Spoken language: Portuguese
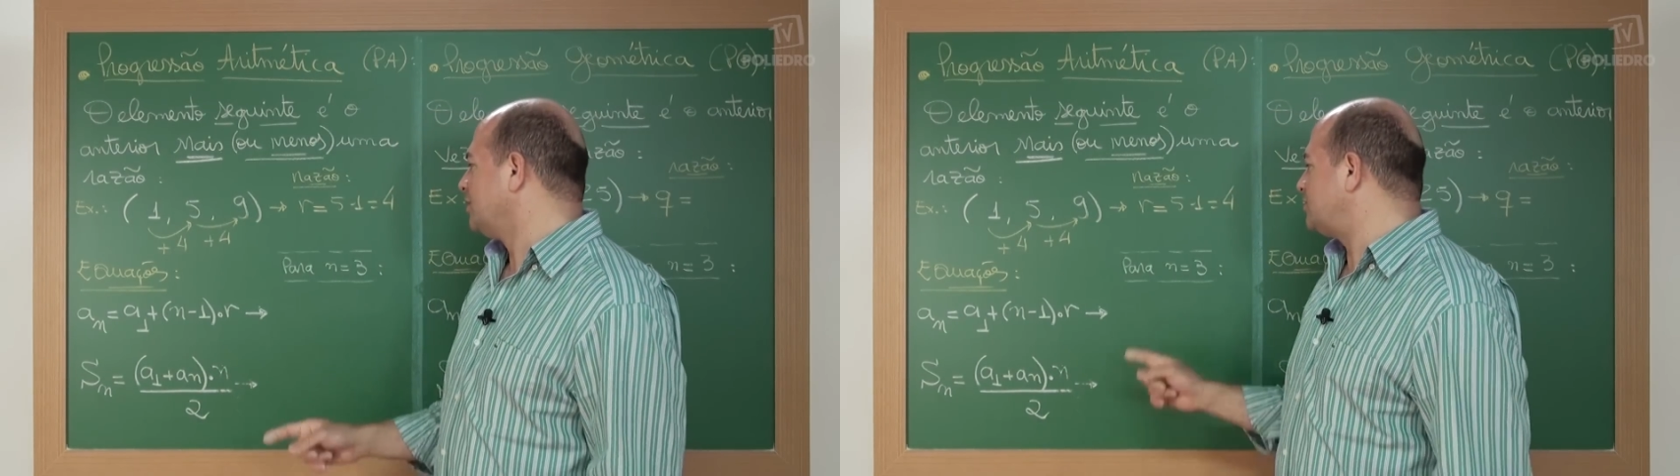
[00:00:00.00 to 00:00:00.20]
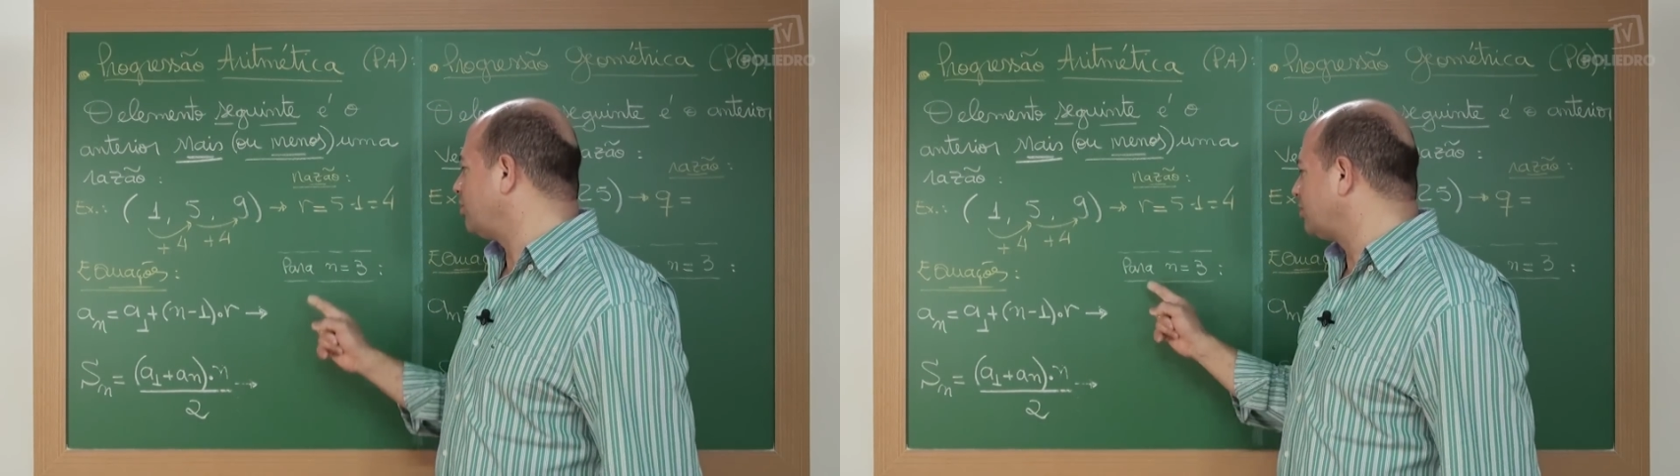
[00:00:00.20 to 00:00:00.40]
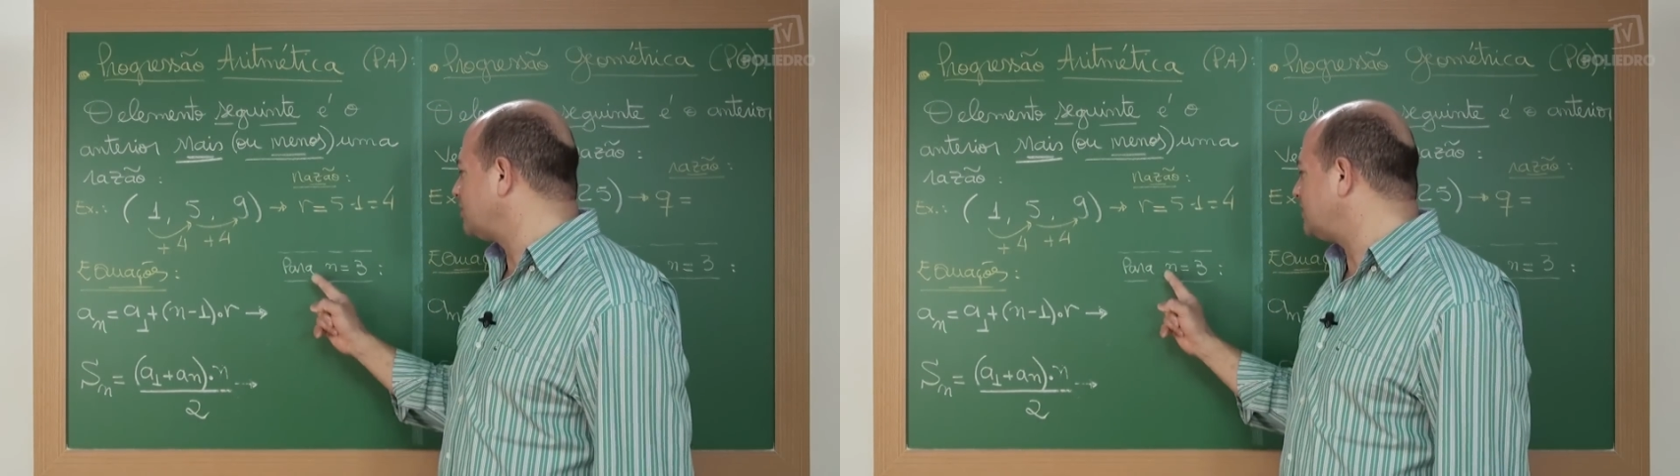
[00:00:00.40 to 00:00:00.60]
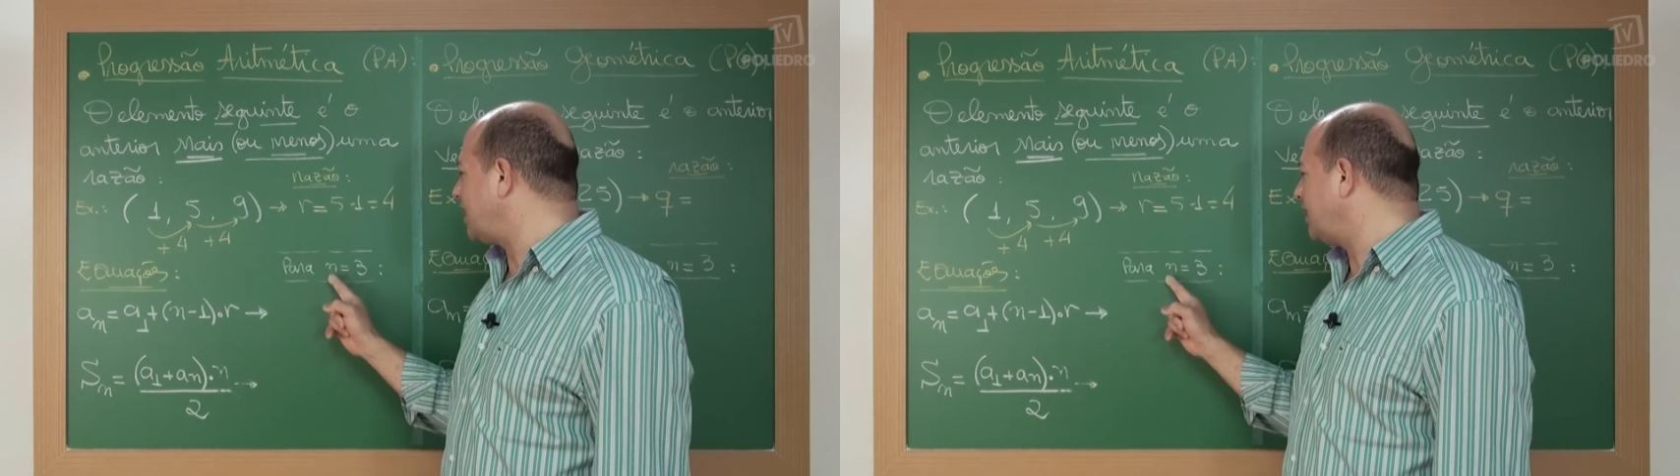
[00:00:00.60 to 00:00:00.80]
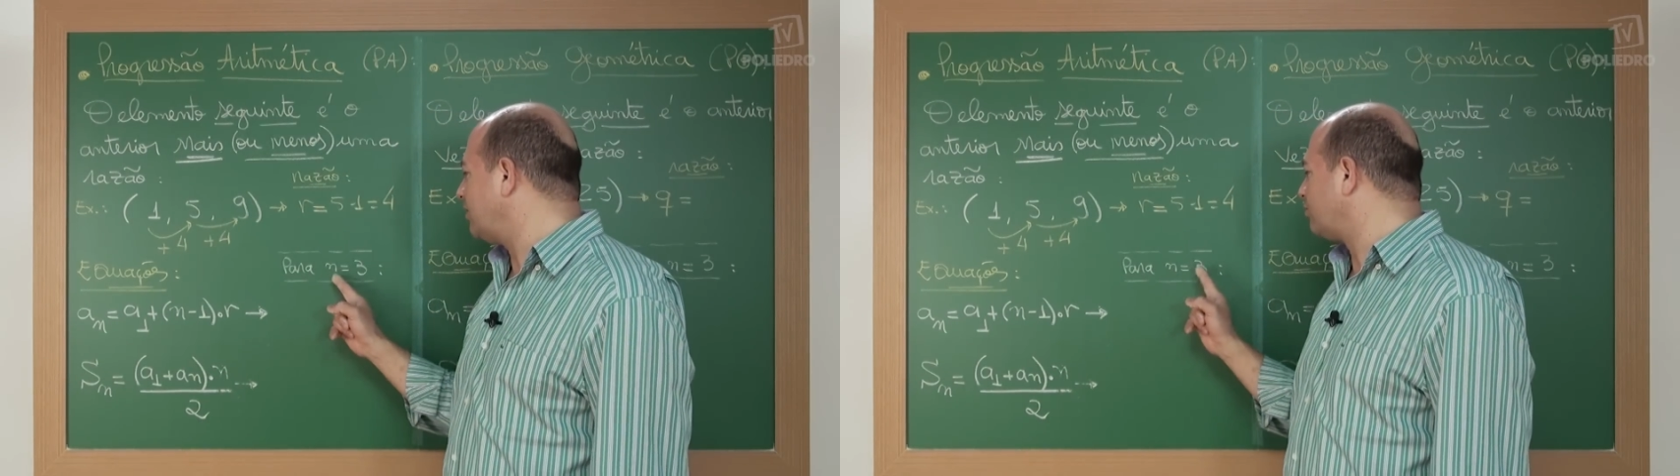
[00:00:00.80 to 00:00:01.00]
se eu
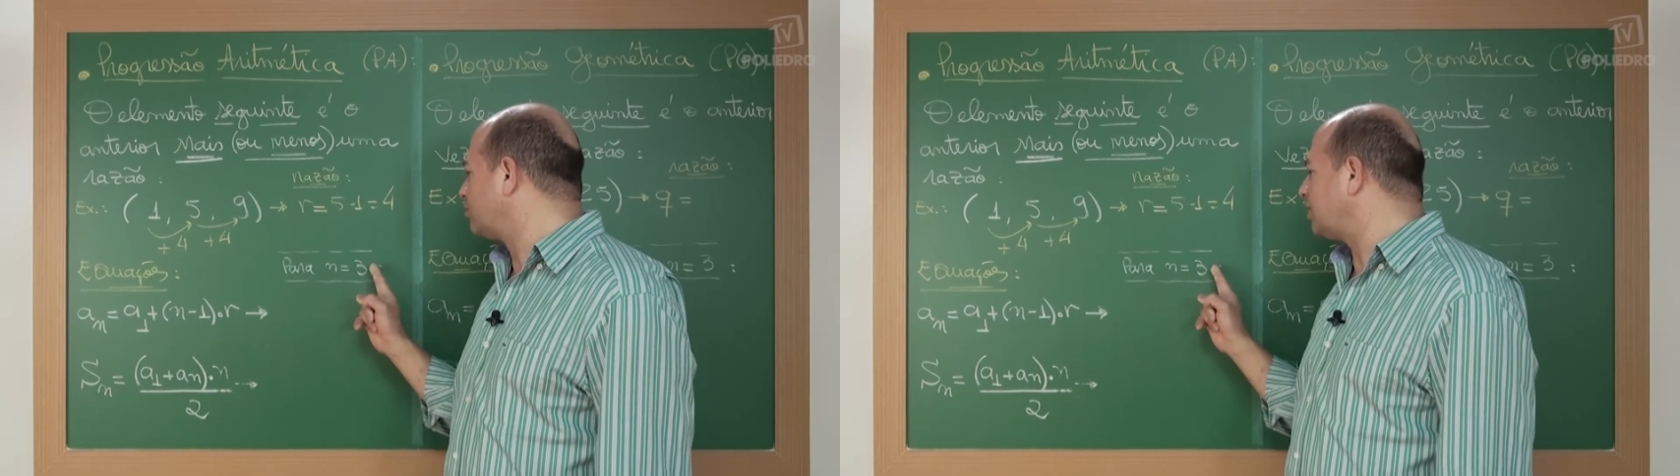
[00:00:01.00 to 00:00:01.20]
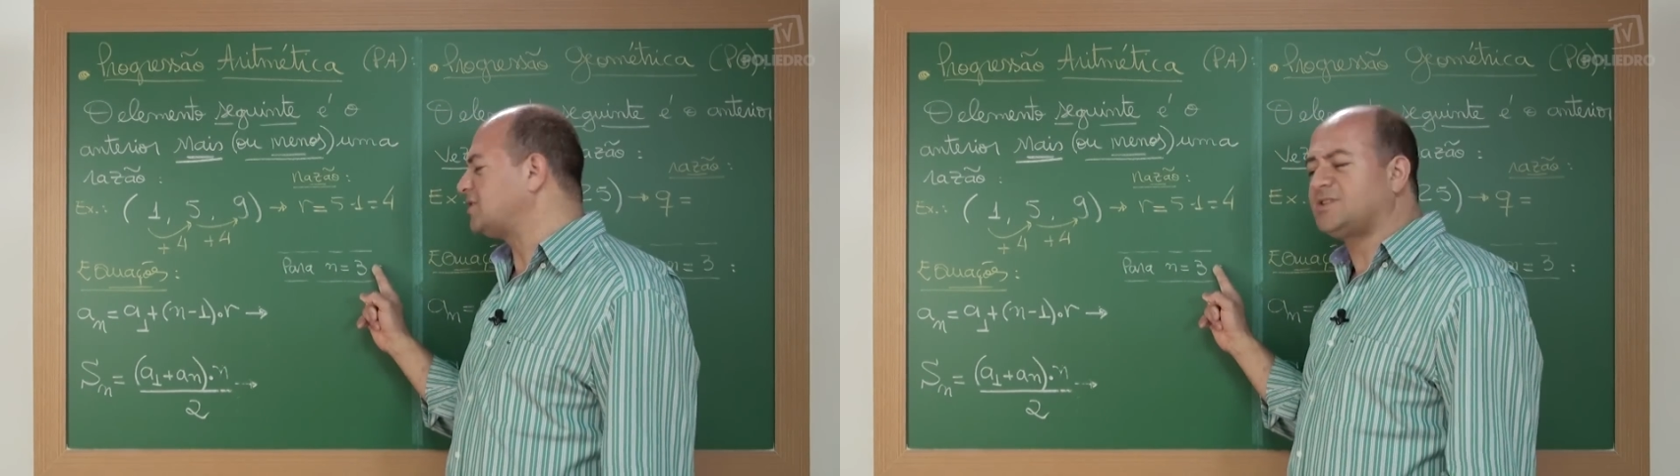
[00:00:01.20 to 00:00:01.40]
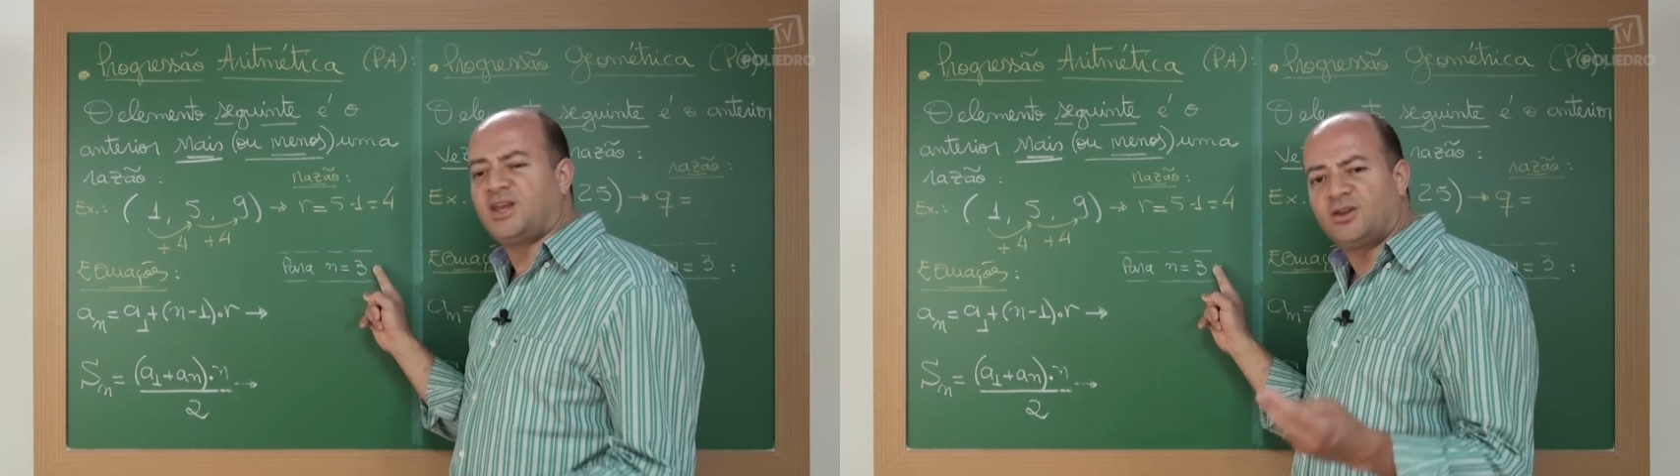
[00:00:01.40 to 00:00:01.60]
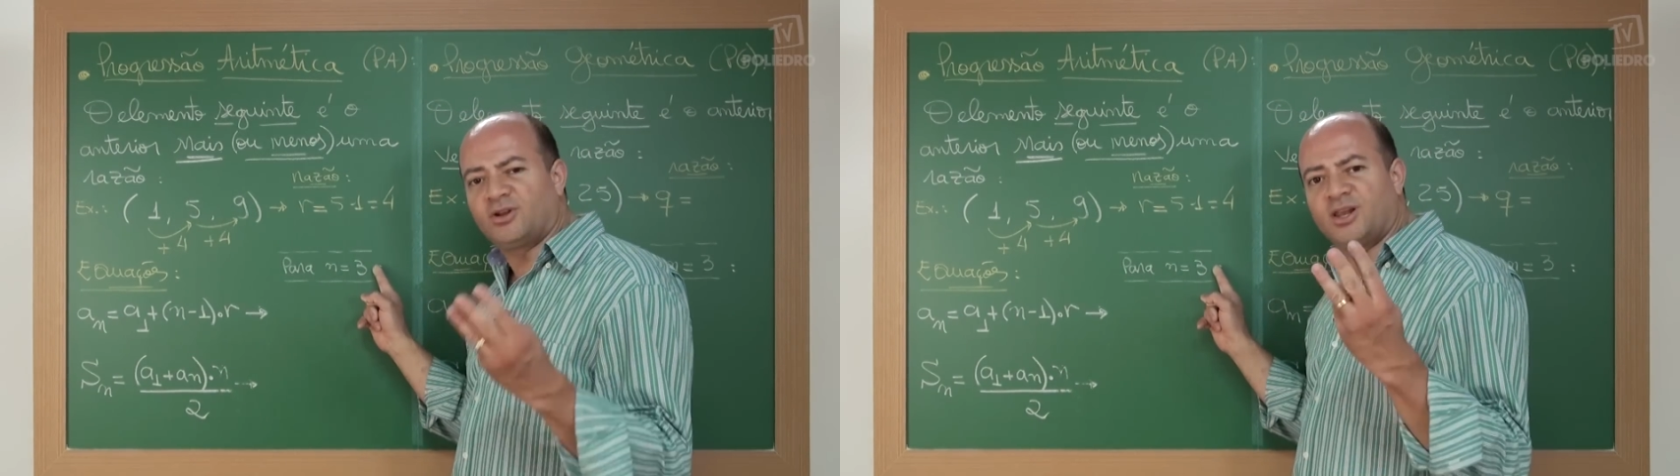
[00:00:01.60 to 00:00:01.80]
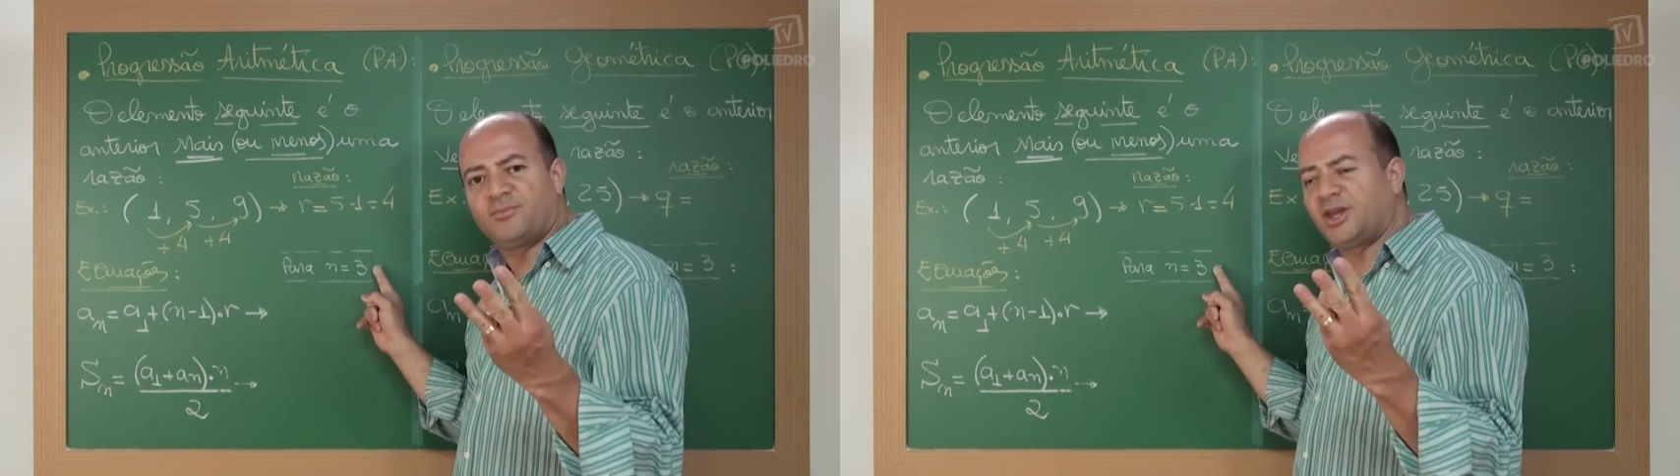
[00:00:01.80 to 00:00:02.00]
quiser o terceiro
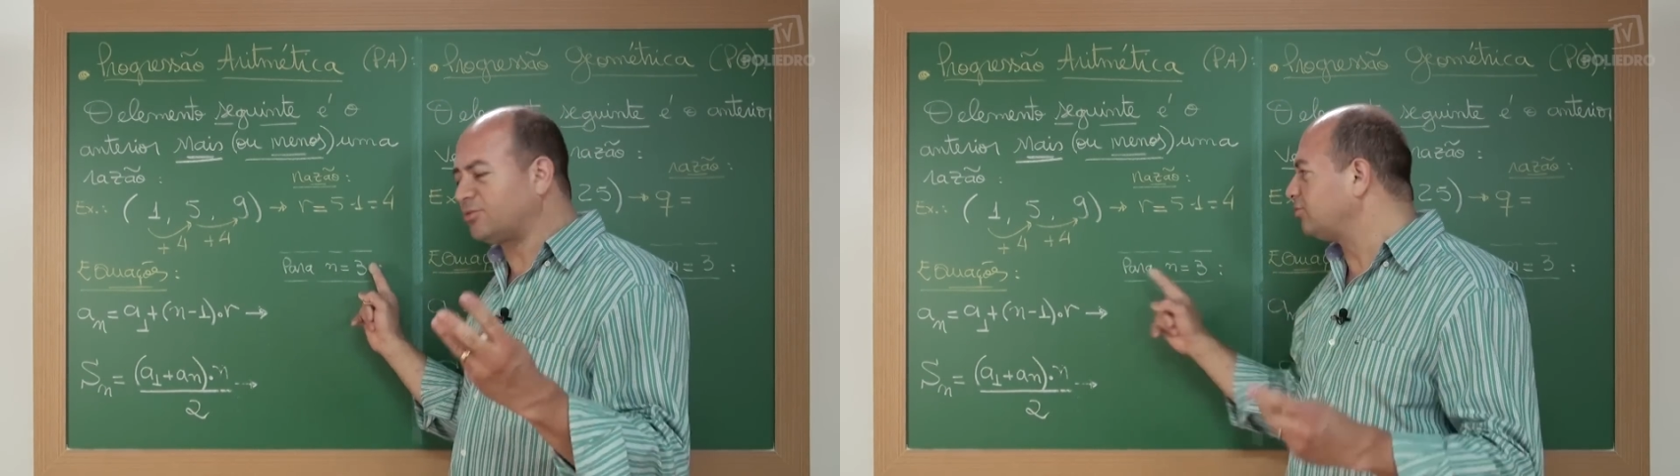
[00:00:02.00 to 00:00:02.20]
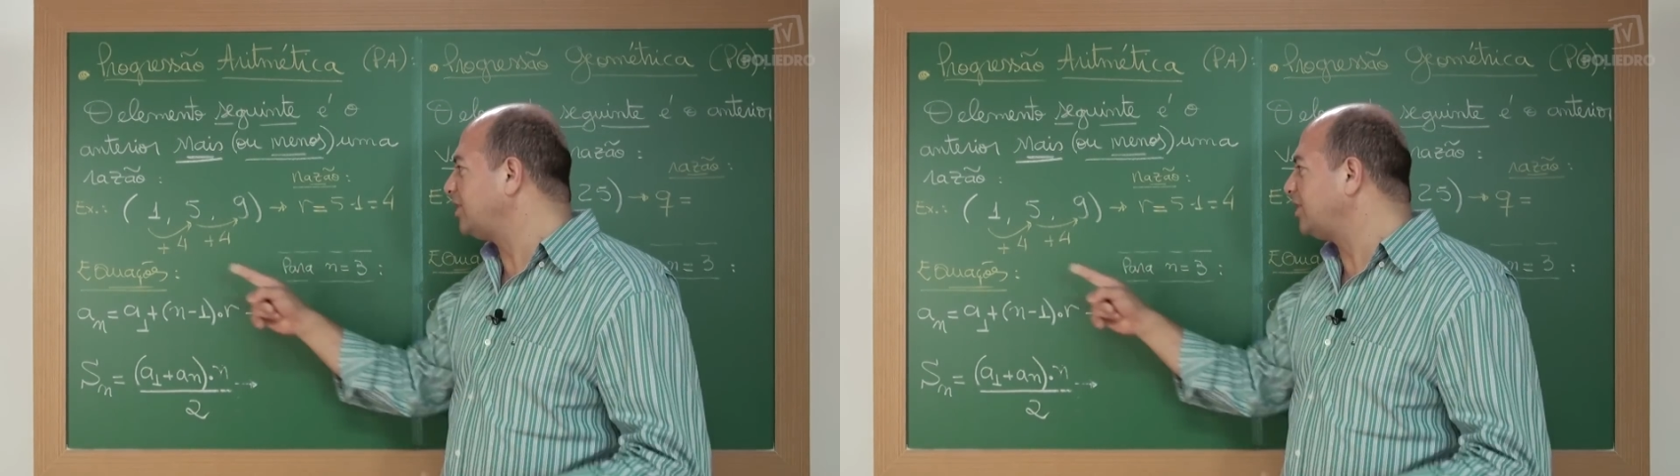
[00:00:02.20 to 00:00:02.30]
elemento